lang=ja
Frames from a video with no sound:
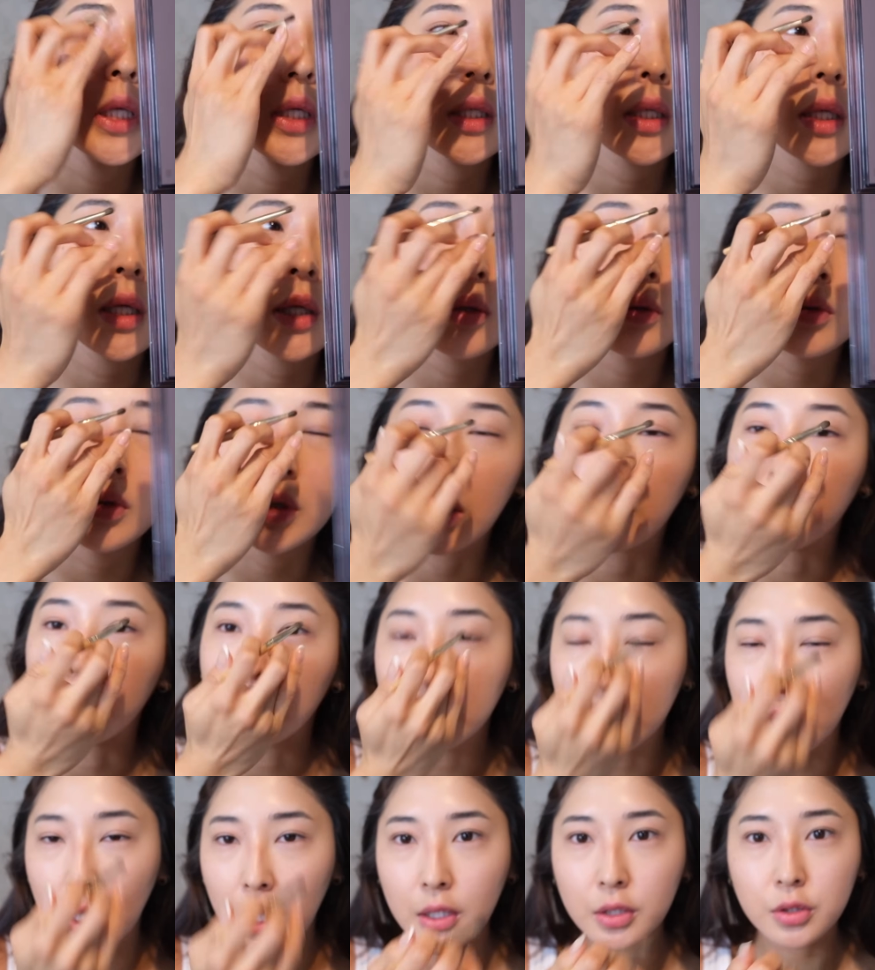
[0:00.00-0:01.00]
形とかも
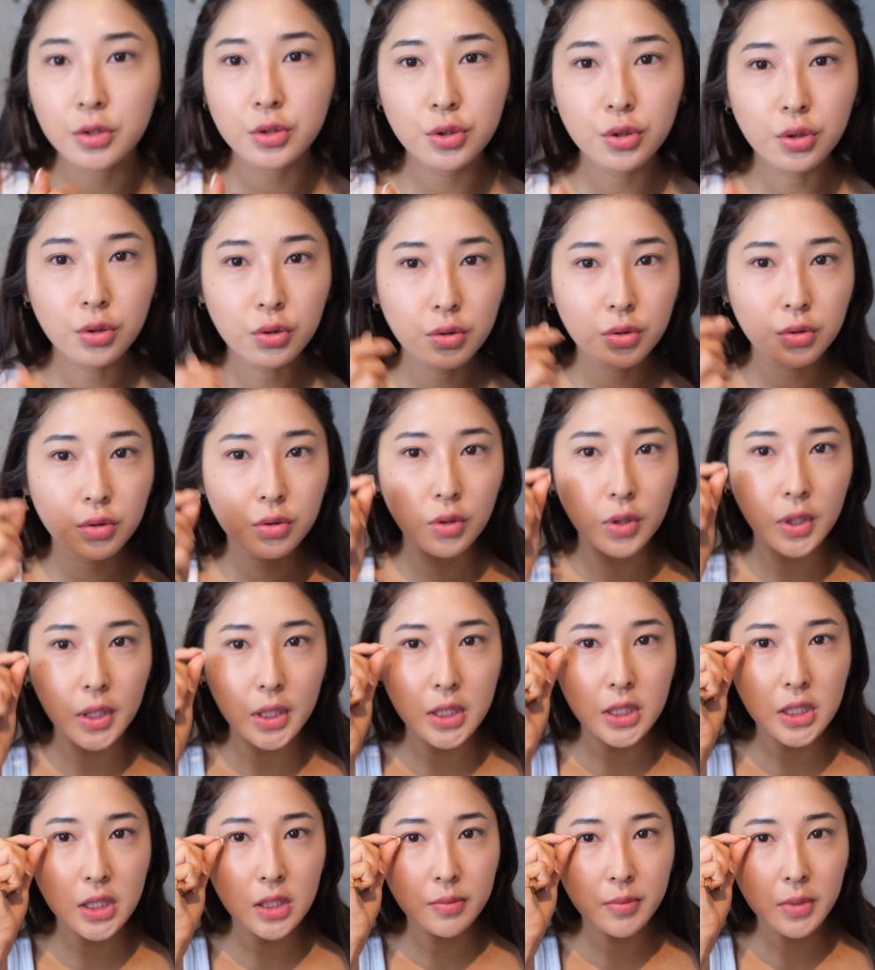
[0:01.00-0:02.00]
さちょっと
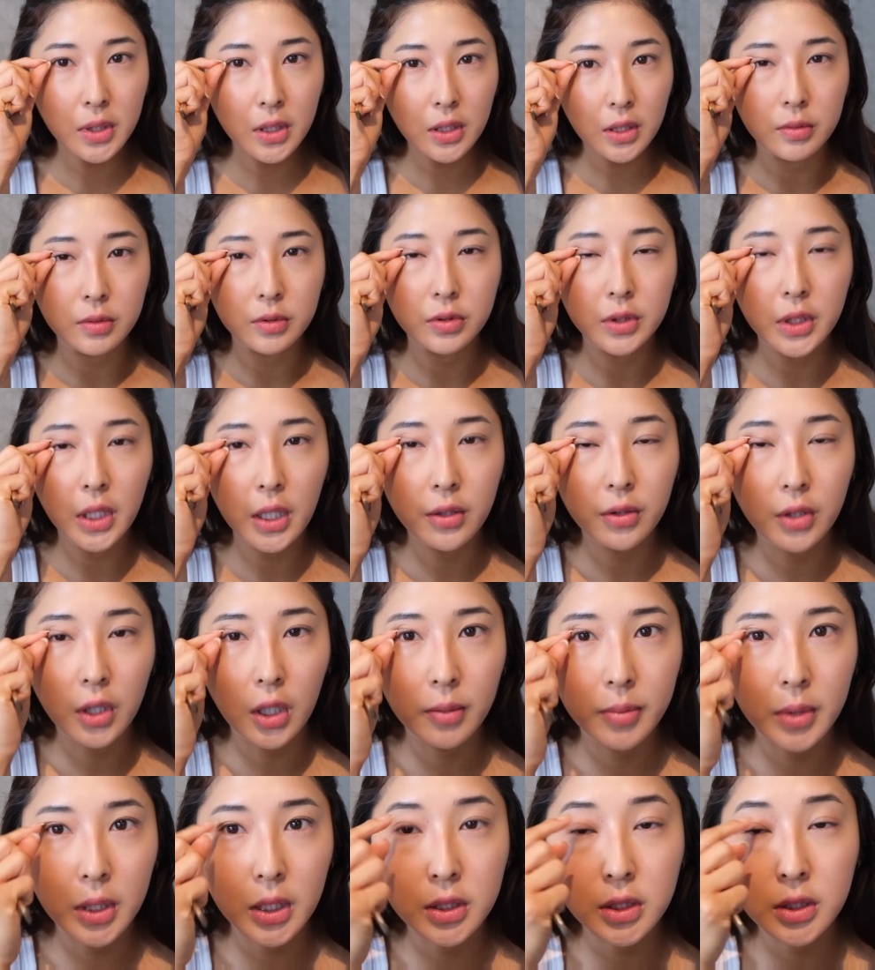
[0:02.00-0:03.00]
1ミリ二重の
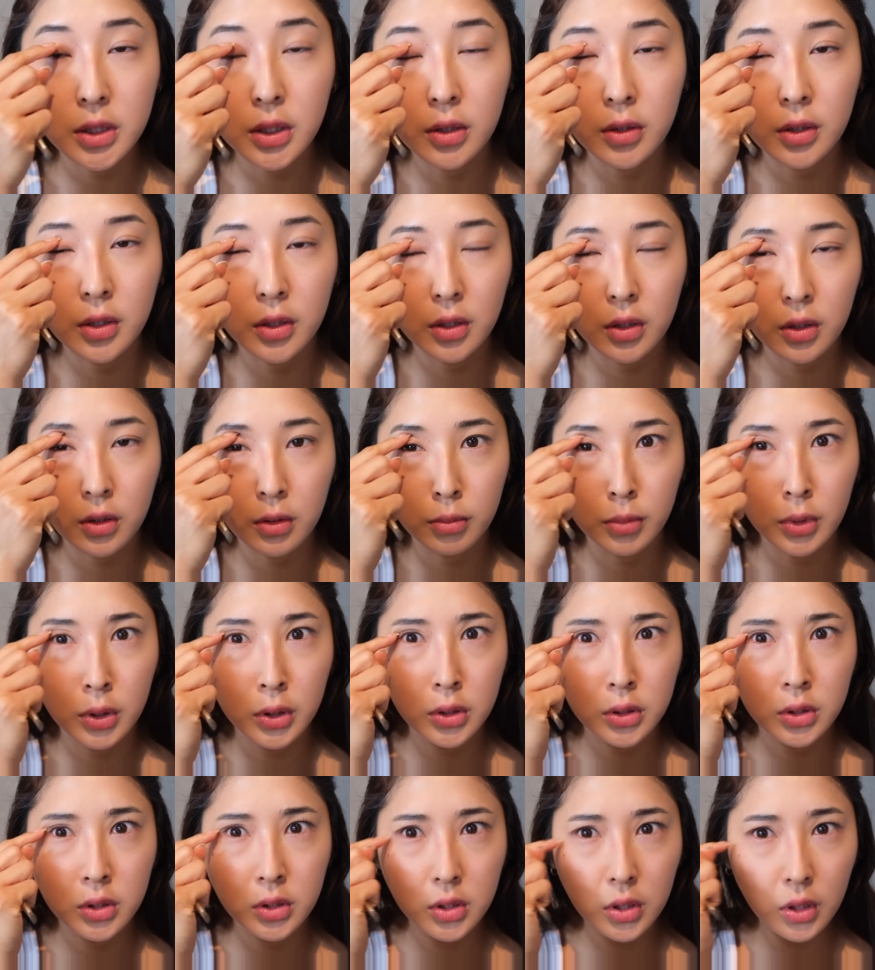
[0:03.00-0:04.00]
幅が違うだけでめっ
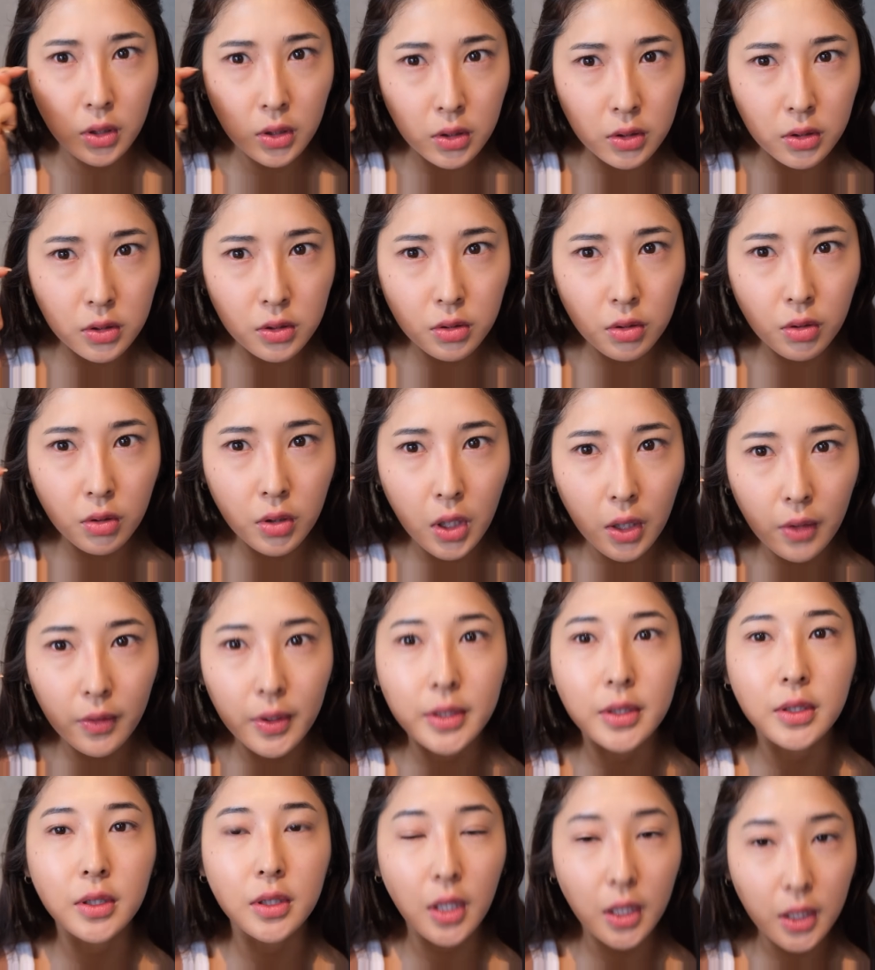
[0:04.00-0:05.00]
ちゃ印象変わった